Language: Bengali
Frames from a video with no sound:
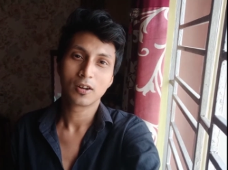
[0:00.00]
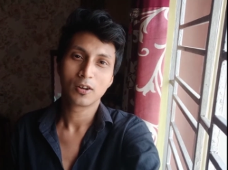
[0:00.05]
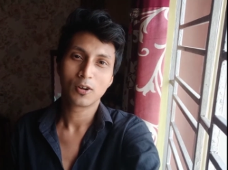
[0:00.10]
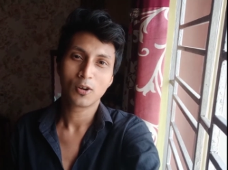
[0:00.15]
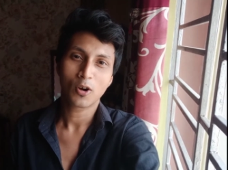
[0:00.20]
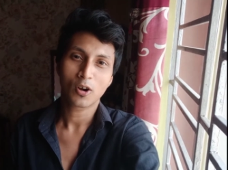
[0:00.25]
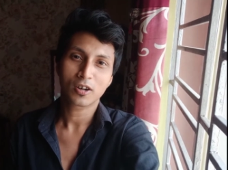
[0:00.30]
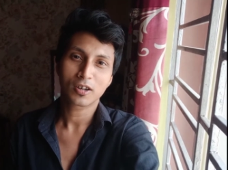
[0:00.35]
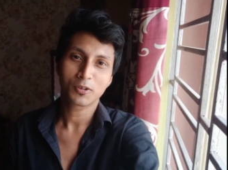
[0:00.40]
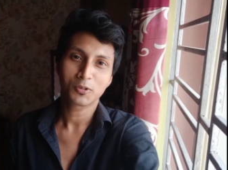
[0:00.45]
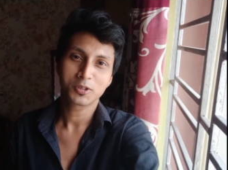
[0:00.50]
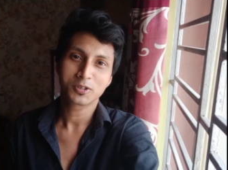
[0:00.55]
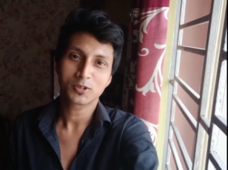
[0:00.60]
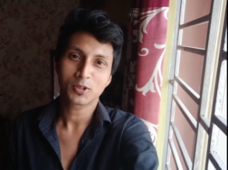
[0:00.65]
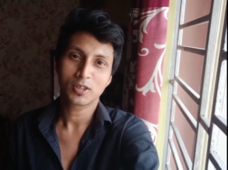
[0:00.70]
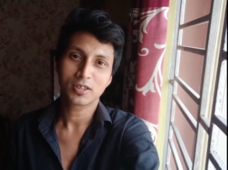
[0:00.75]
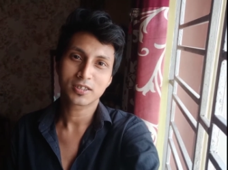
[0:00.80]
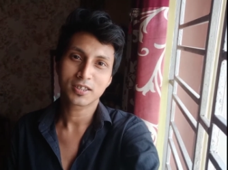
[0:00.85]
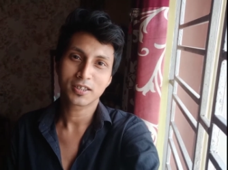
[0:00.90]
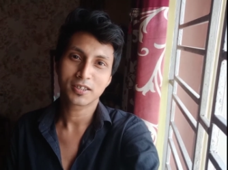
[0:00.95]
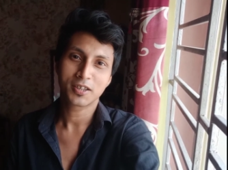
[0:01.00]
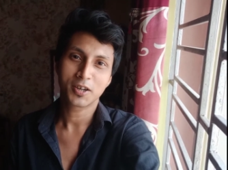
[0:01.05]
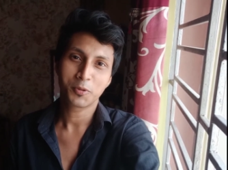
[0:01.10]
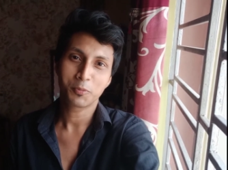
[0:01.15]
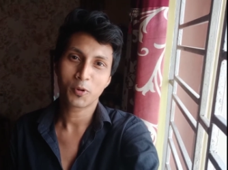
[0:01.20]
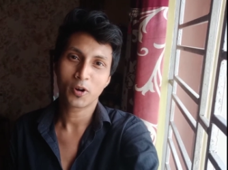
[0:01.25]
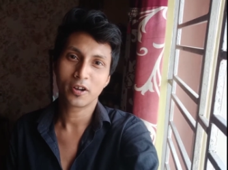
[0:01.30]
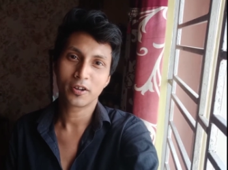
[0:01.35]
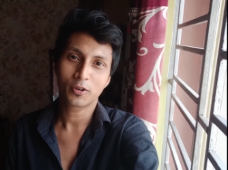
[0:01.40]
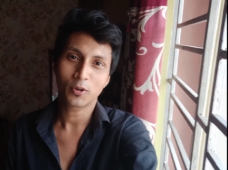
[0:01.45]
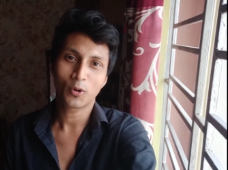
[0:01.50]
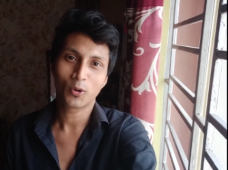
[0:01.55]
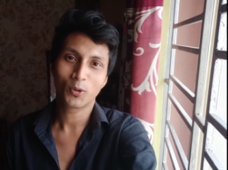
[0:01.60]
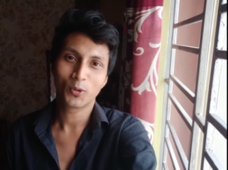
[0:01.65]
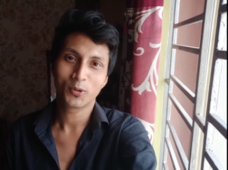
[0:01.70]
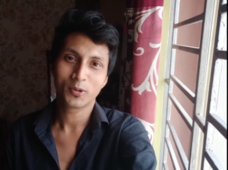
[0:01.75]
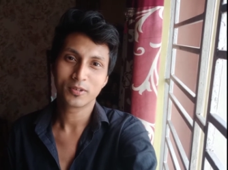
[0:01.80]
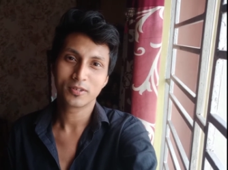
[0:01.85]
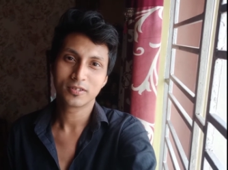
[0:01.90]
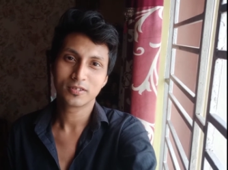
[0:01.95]
লকডাউন চলছে থ্রি পয়েন্ট ও
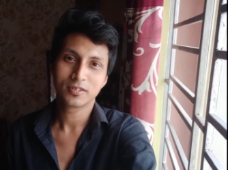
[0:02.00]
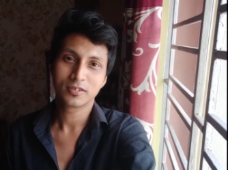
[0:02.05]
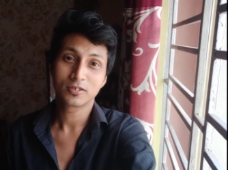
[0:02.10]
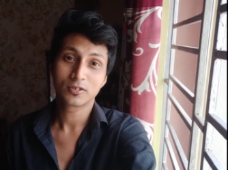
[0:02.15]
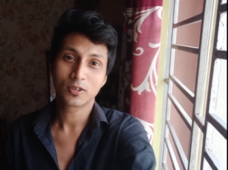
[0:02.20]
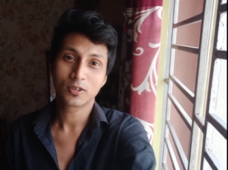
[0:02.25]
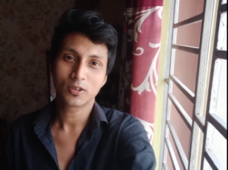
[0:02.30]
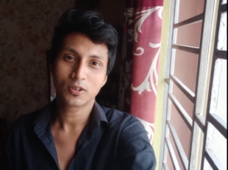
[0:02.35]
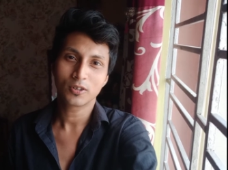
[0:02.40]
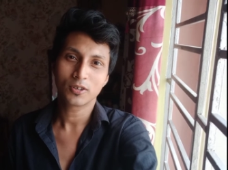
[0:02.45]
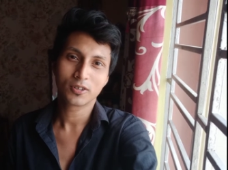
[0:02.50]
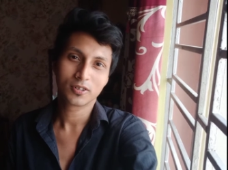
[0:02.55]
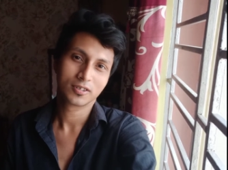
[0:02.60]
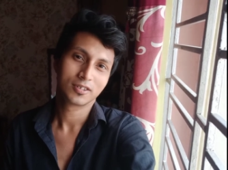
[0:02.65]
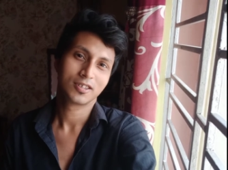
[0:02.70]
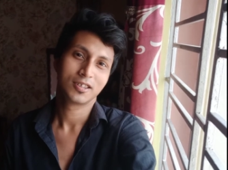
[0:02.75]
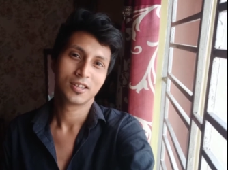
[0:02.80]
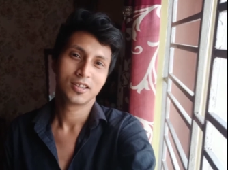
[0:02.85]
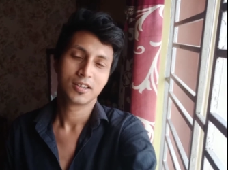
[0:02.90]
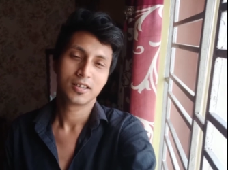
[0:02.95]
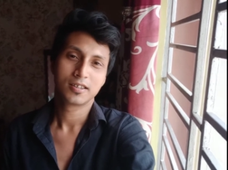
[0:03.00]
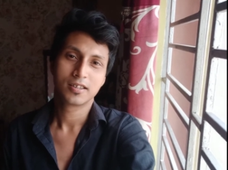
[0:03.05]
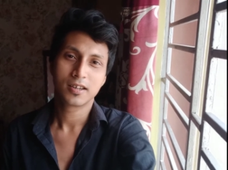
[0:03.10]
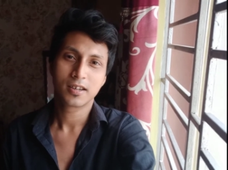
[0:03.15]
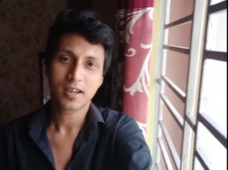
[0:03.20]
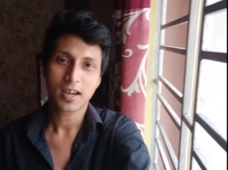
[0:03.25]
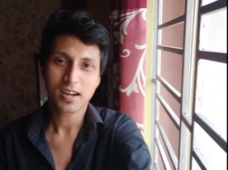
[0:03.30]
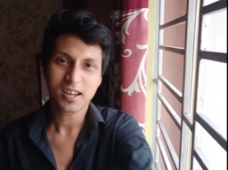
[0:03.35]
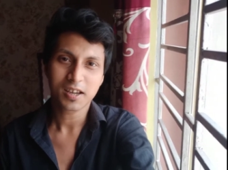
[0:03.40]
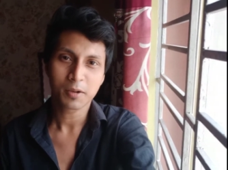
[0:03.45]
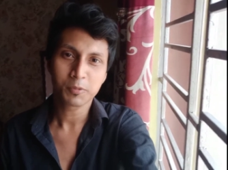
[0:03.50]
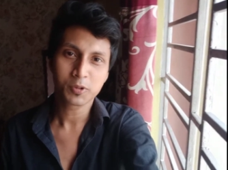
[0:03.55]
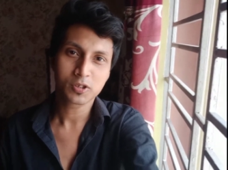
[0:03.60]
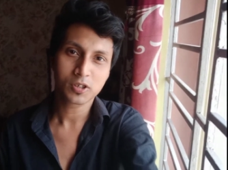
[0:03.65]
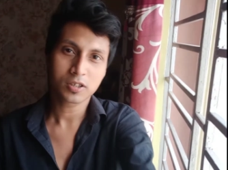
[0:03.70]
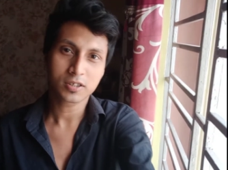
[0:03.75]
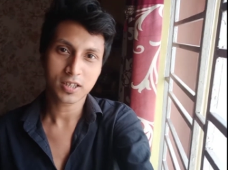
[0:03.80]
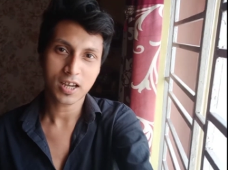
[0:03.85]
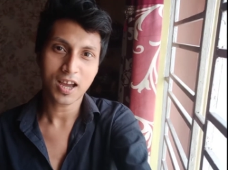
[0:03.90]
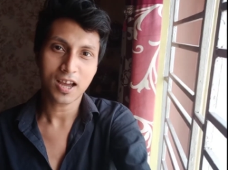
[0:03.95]
তো দিনকাল কেমন
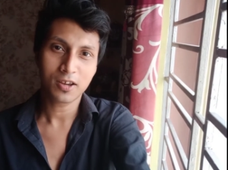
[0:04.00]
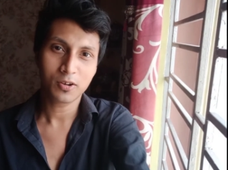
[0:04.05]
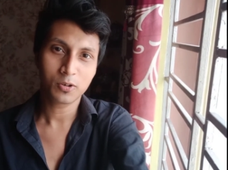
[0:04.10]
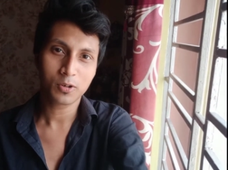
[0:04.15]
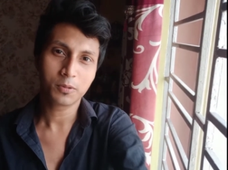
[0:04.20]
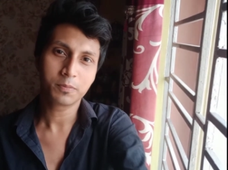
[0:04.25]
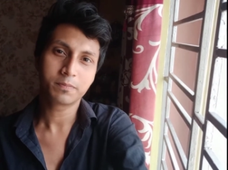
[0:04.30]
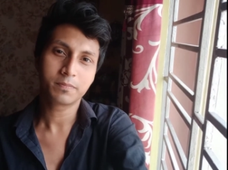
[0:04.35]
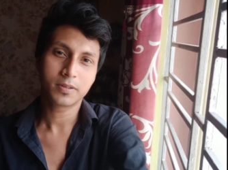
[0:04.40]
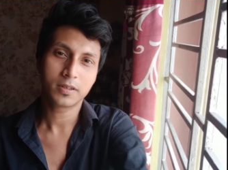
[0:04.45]
চলছে আই হোপ